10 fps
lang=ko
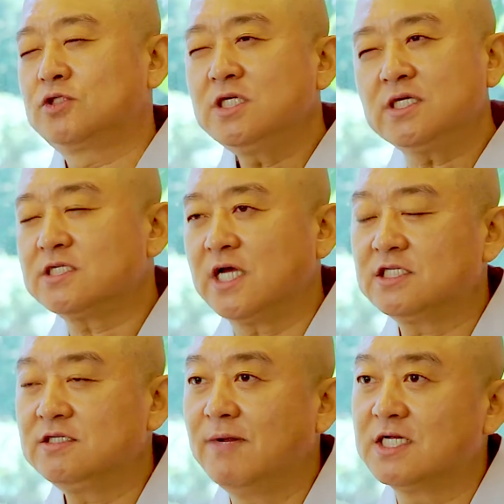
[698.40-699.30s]
부처님께서
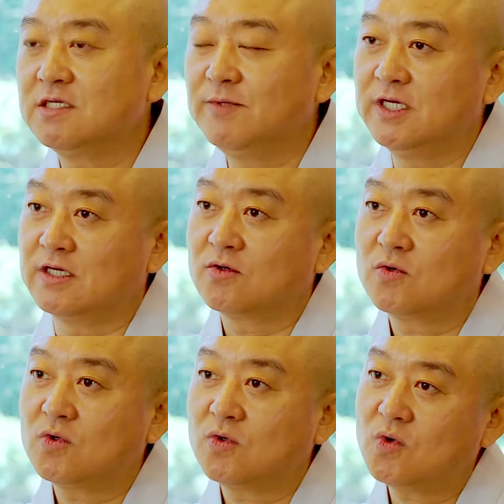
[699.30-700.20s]
하신 말씀이
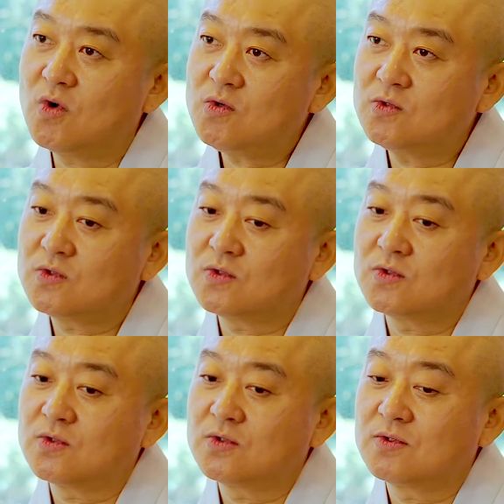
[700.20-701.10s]

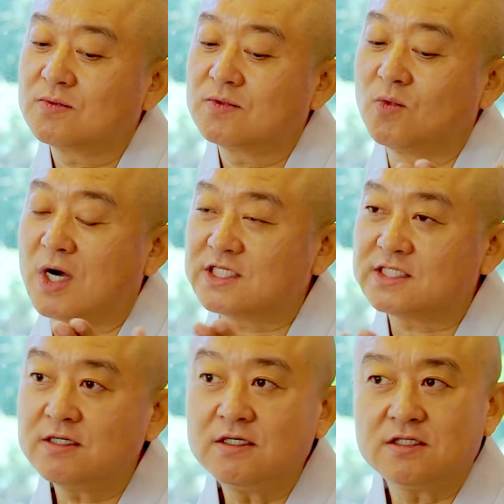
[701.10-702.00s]
꼭
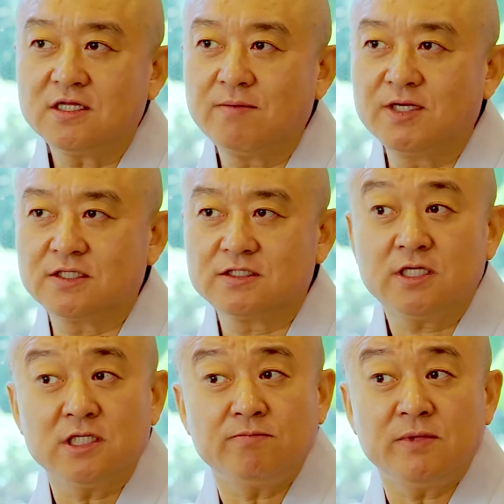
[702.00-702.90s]
왕사성을 떠나면서
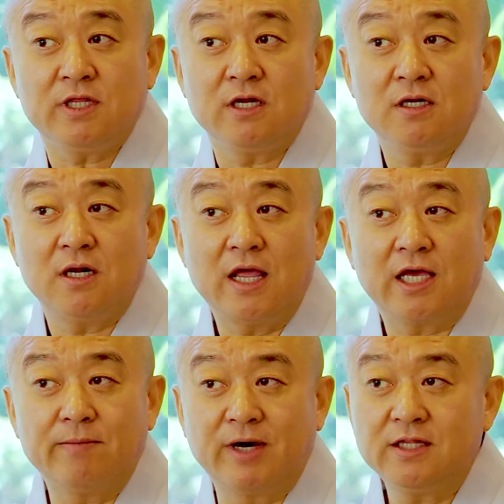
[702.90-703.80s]

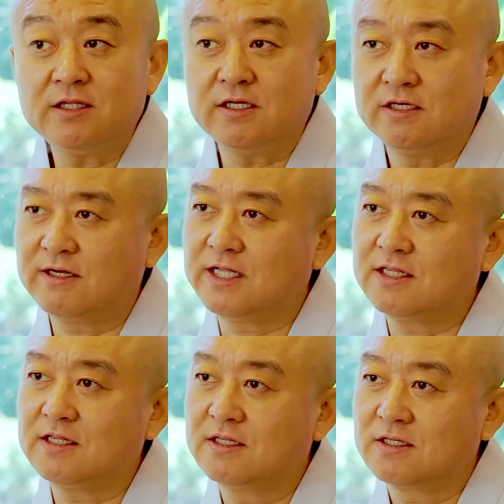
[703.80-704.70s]
스님들에게만
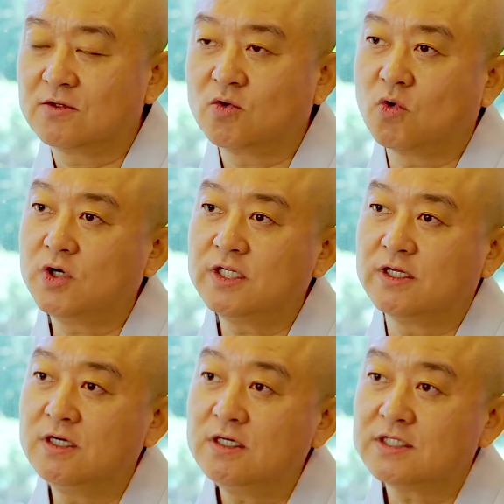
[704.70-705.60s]
이러한
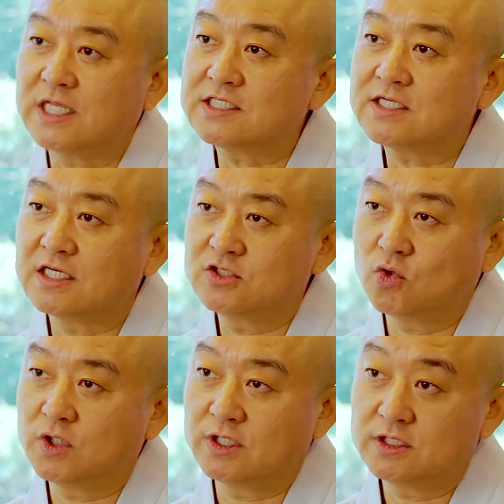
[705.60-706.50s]
고리들,
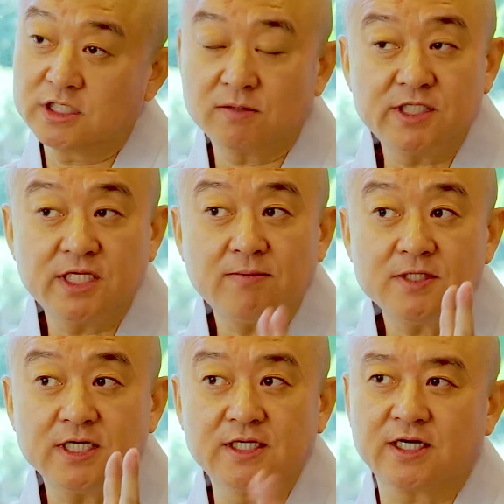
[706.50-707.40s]
5가지 고리들, 지금
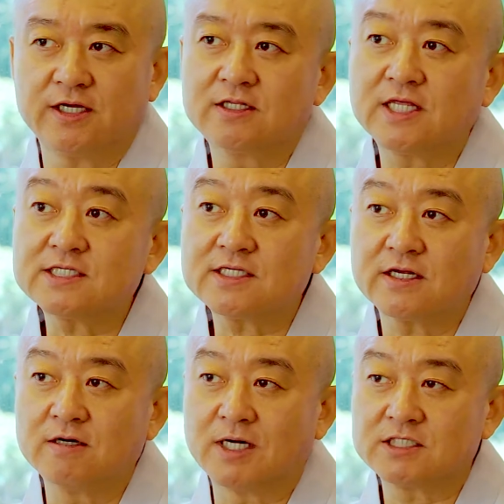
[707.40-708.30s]
3번째니까
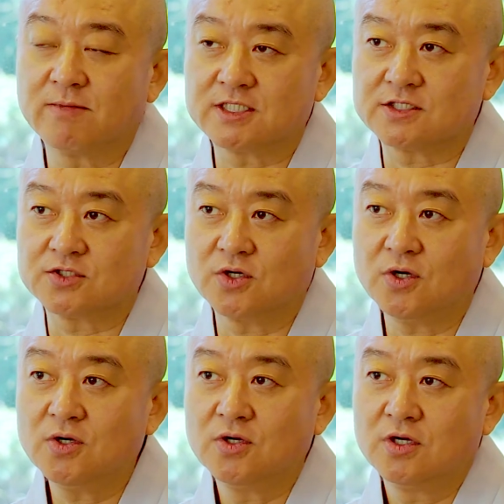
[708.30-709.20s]
15개를
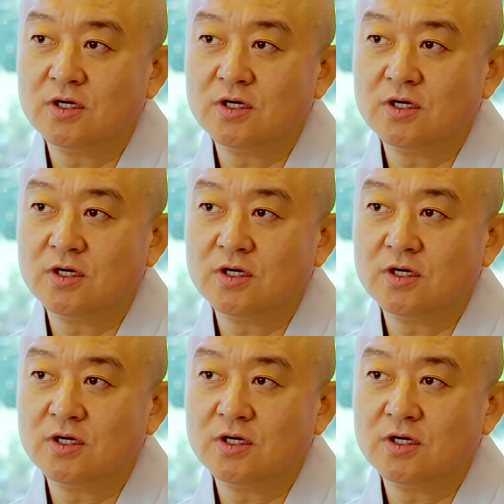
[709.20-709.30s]
말씀하셨죠.